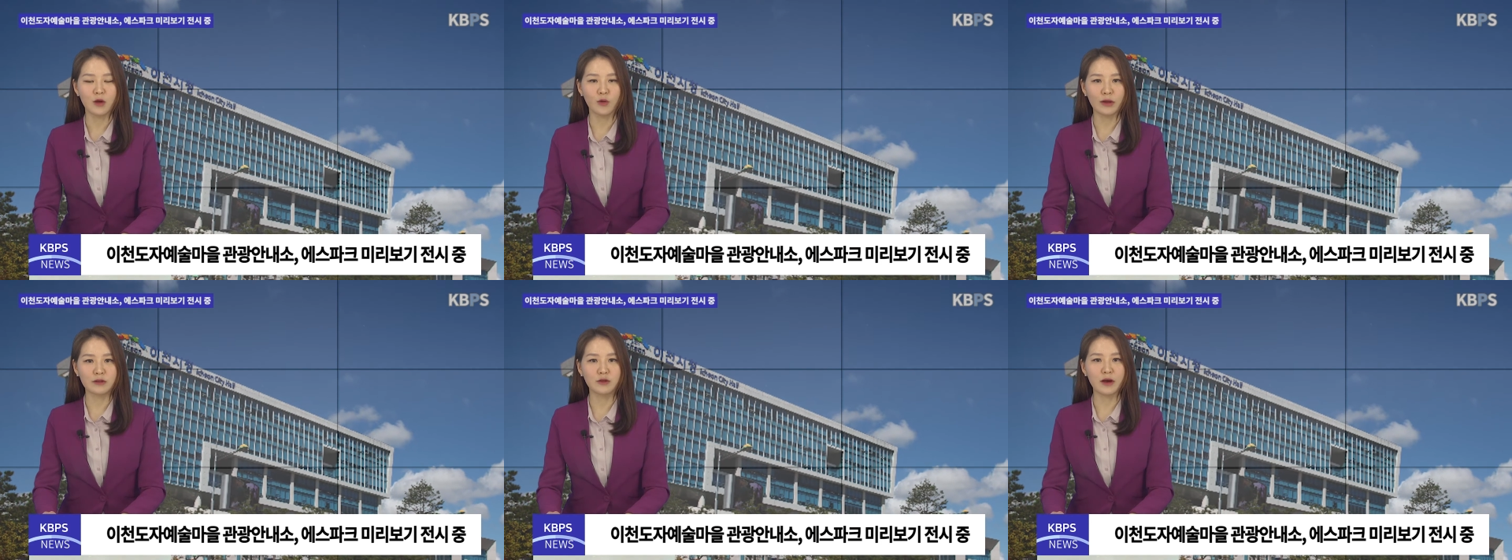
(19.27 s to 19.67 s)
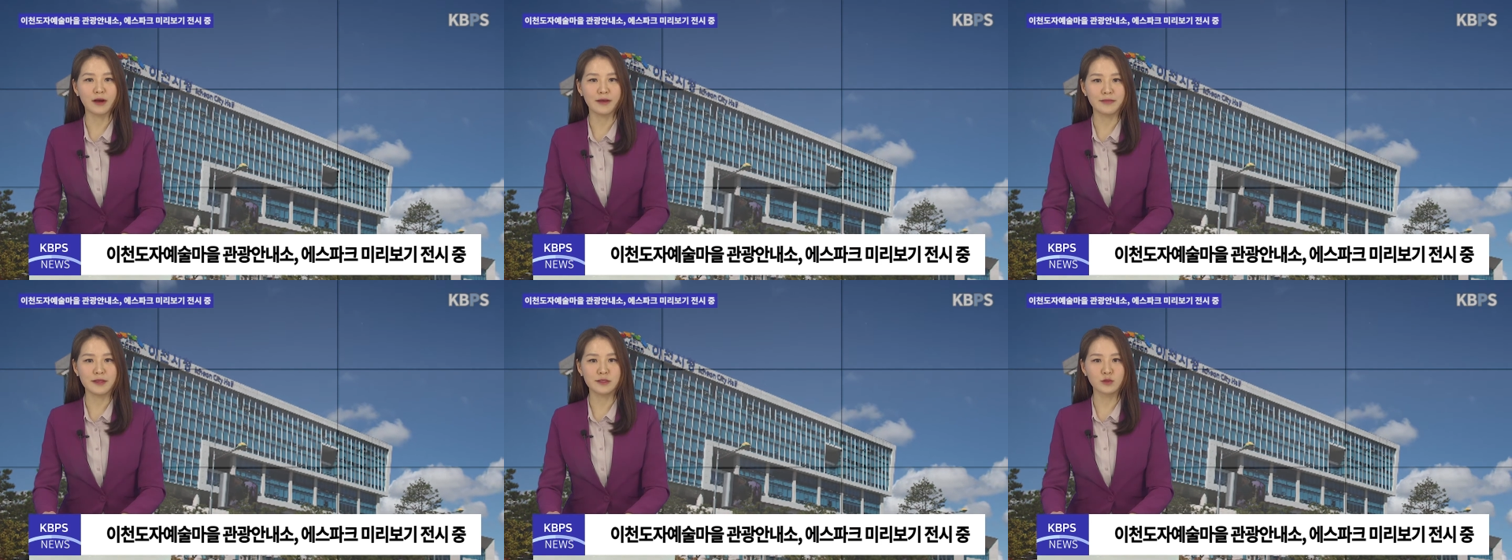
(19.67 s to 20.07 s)
관광
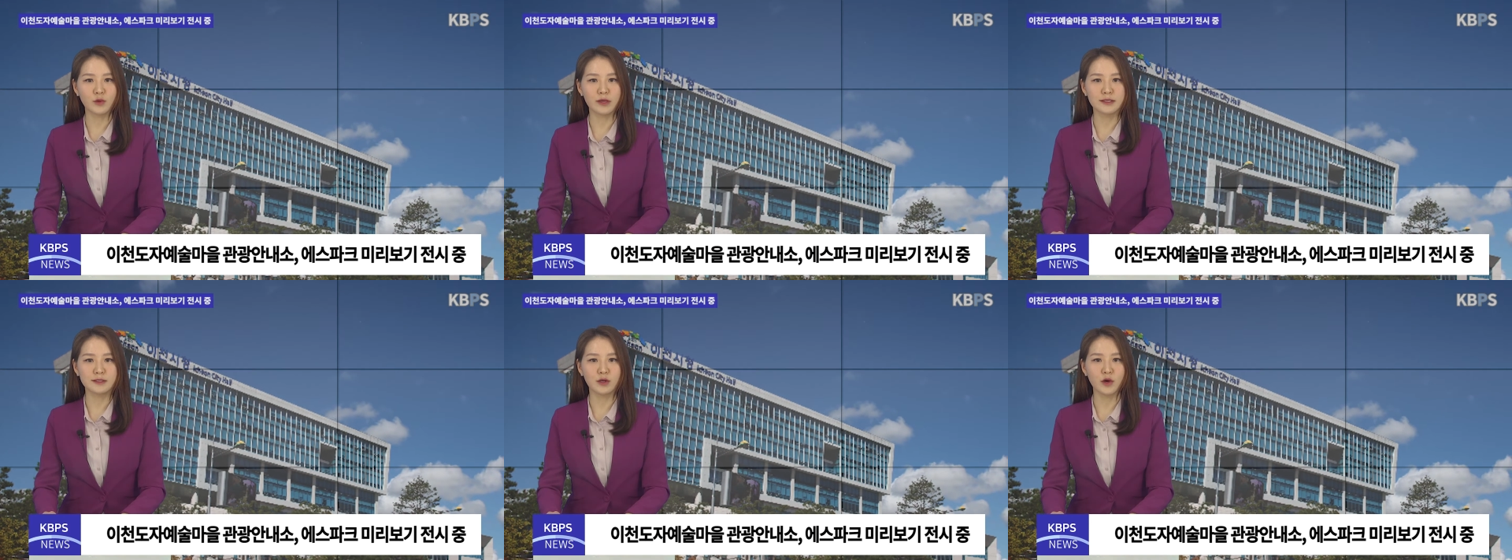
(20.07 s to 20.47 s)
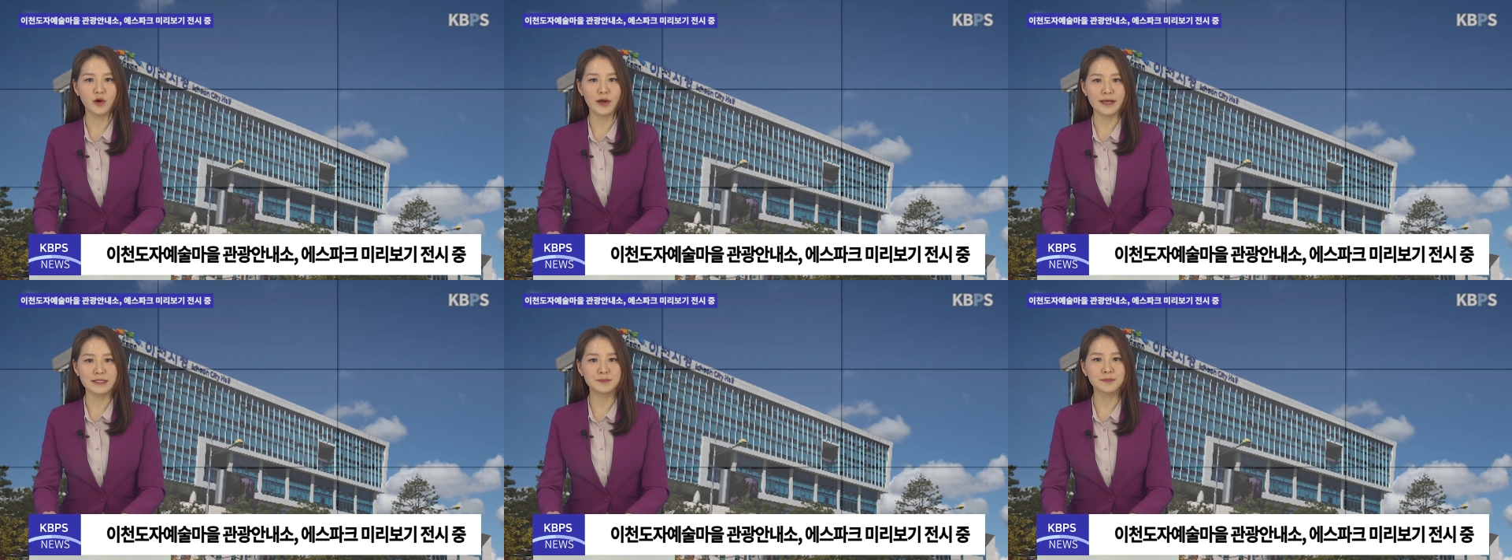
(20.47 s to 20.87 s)

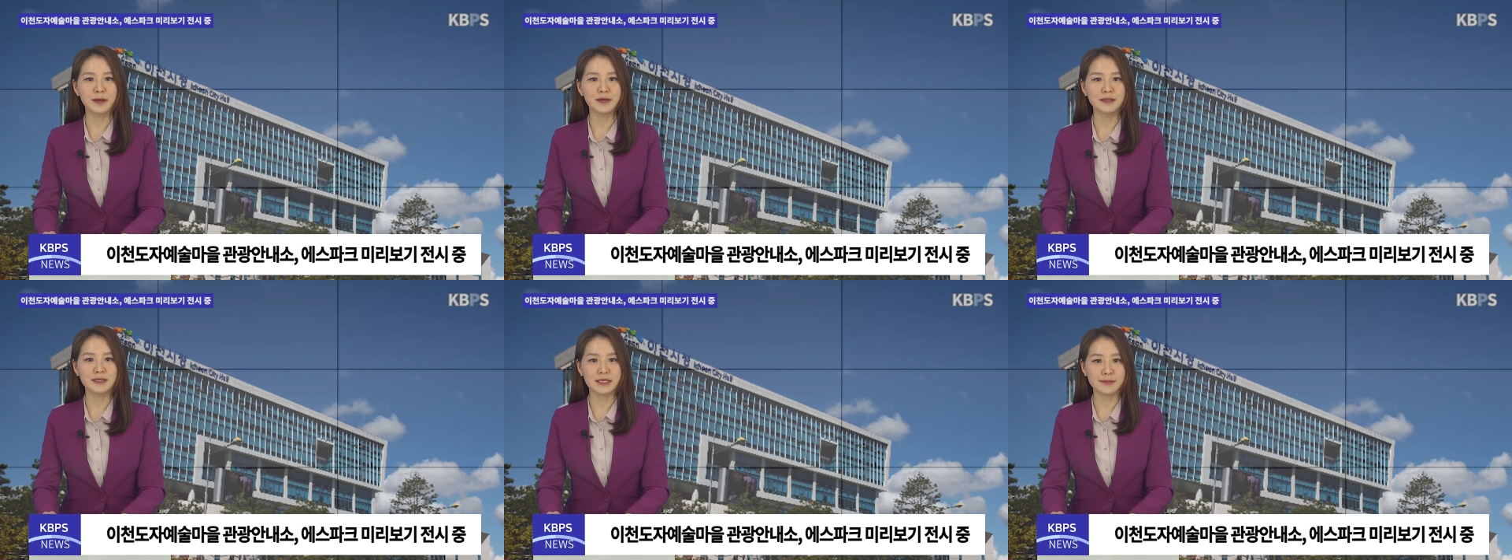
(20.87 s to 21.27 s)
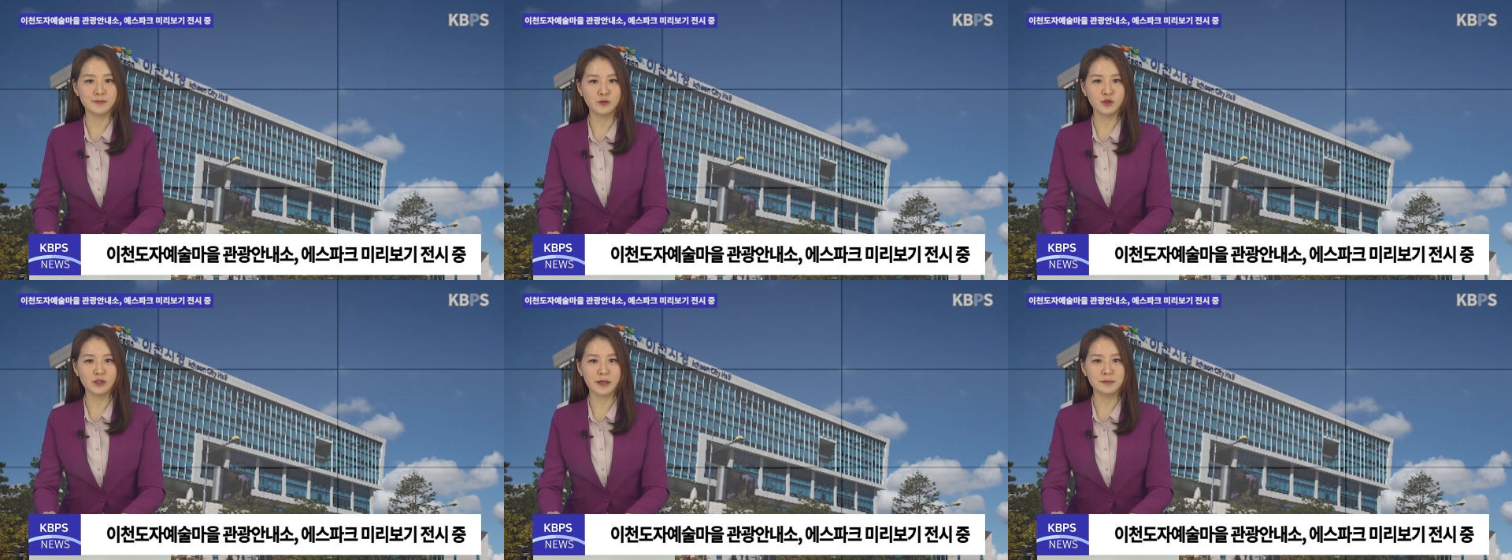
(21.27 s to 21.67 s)
안내소에서 에스파크
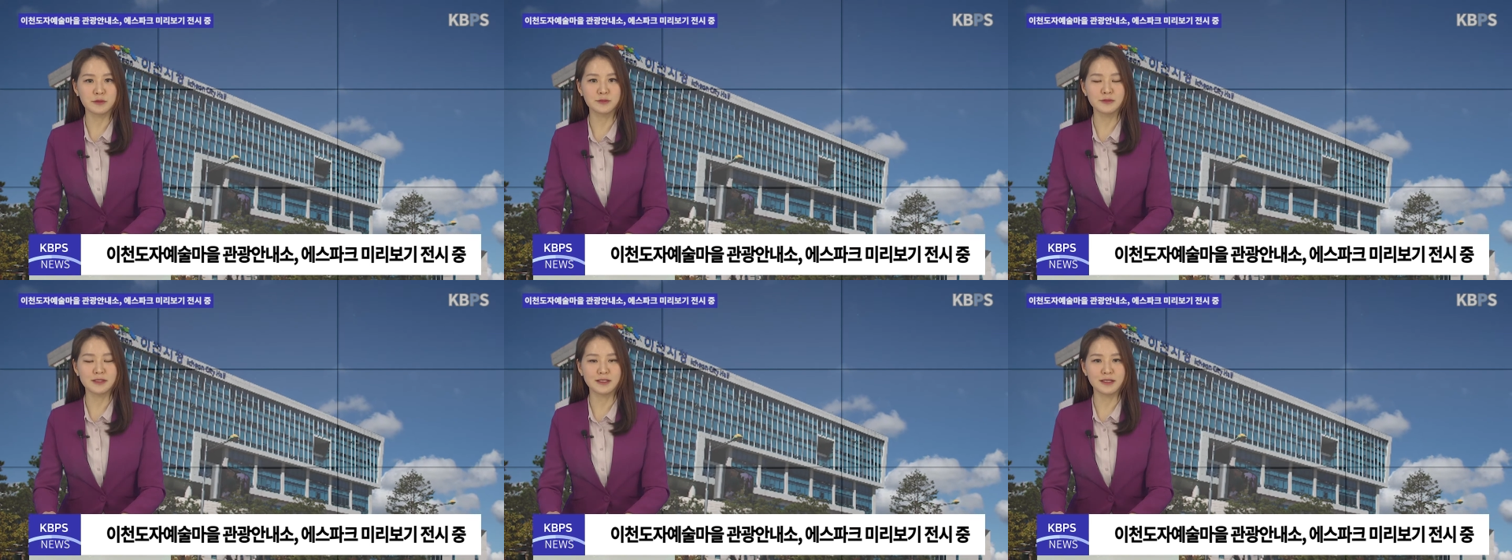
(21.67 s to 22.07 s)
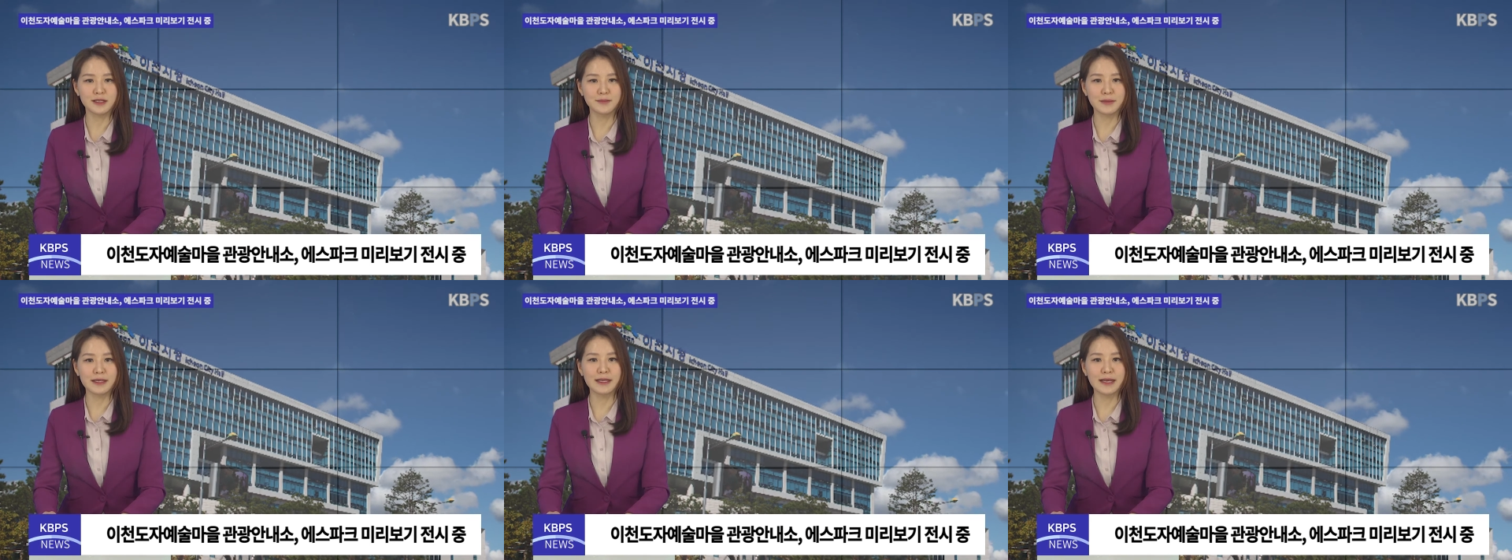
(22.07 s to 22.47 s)
입주
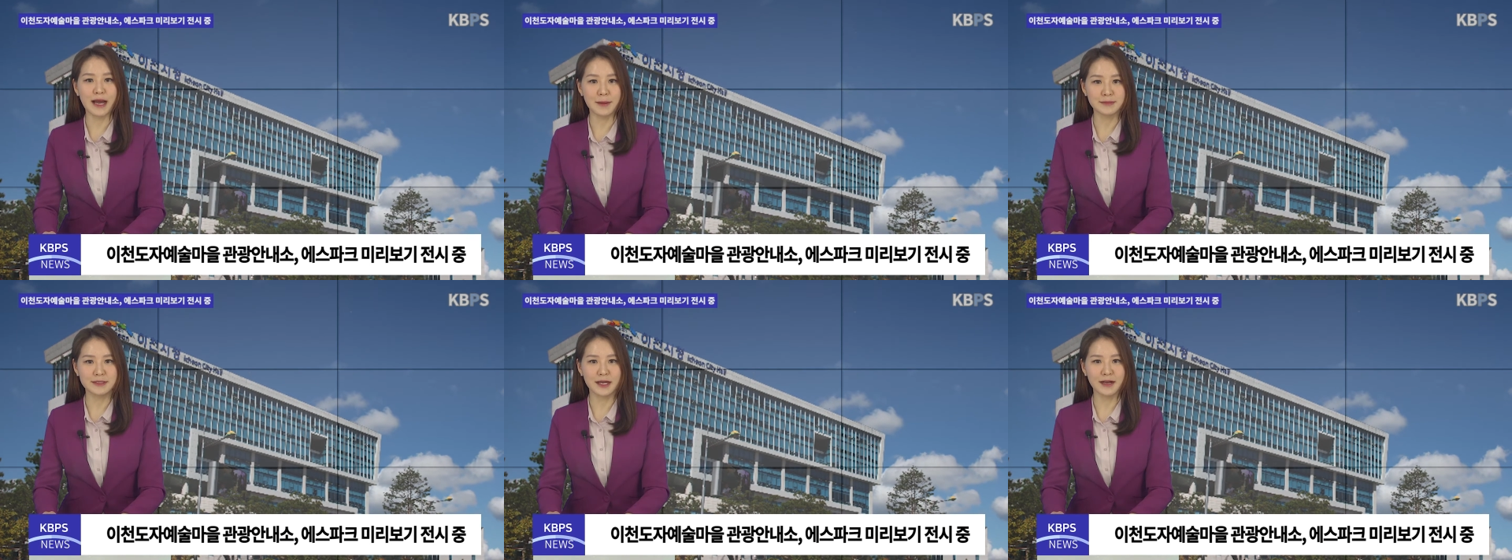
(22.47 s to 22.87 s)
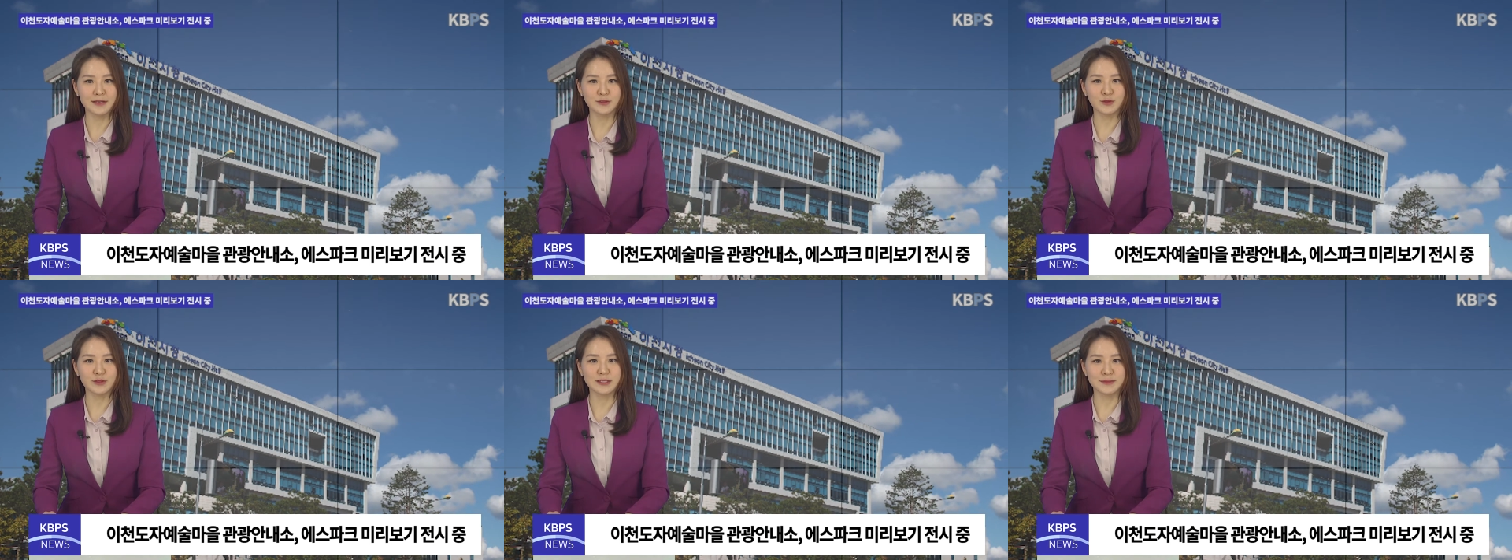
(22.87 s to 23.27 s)
작품들을 미리
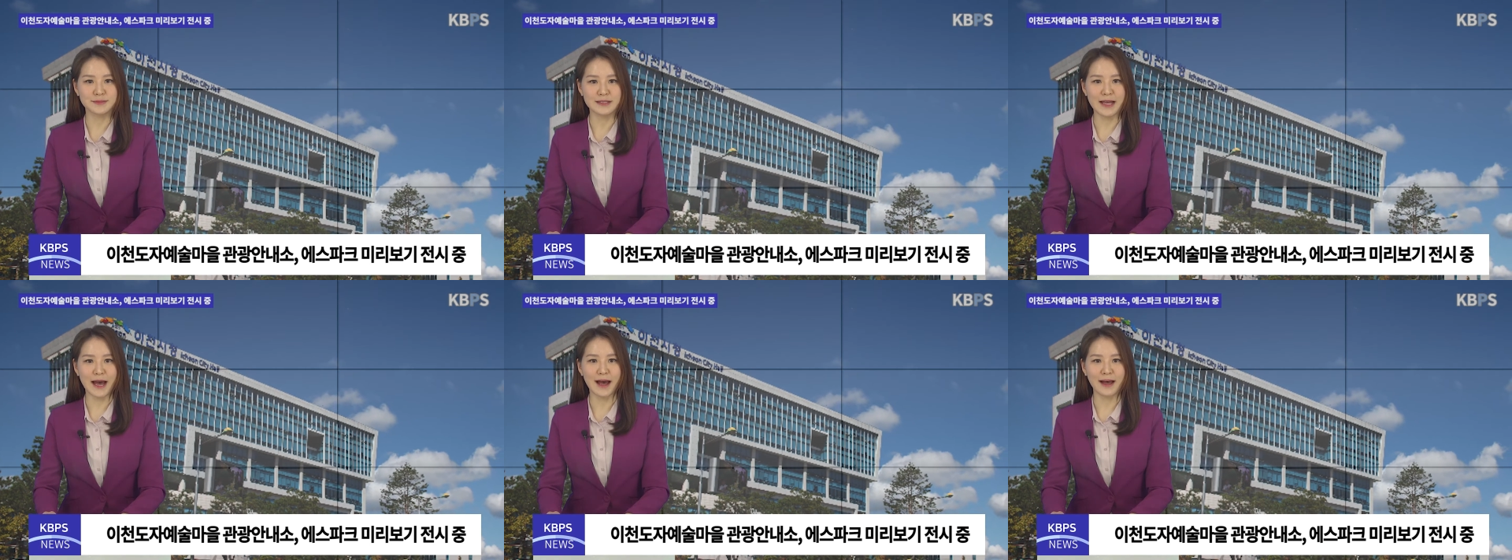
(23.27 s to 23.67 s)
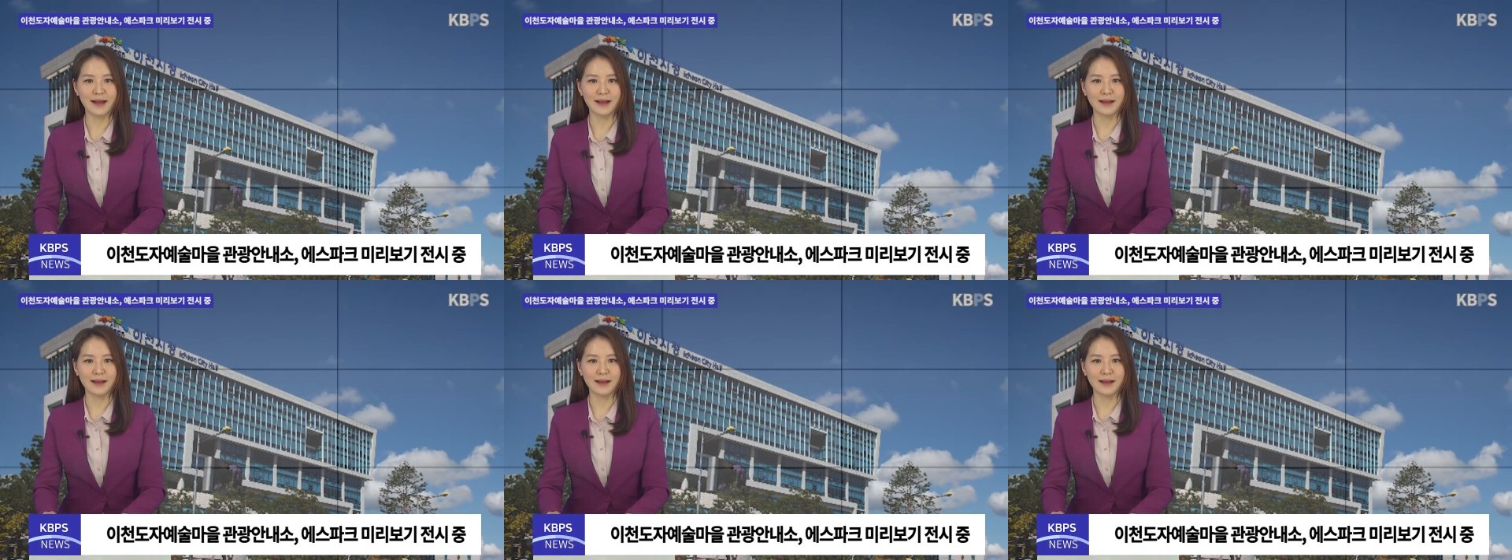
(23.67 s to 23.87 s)
감상할 수 있습니다.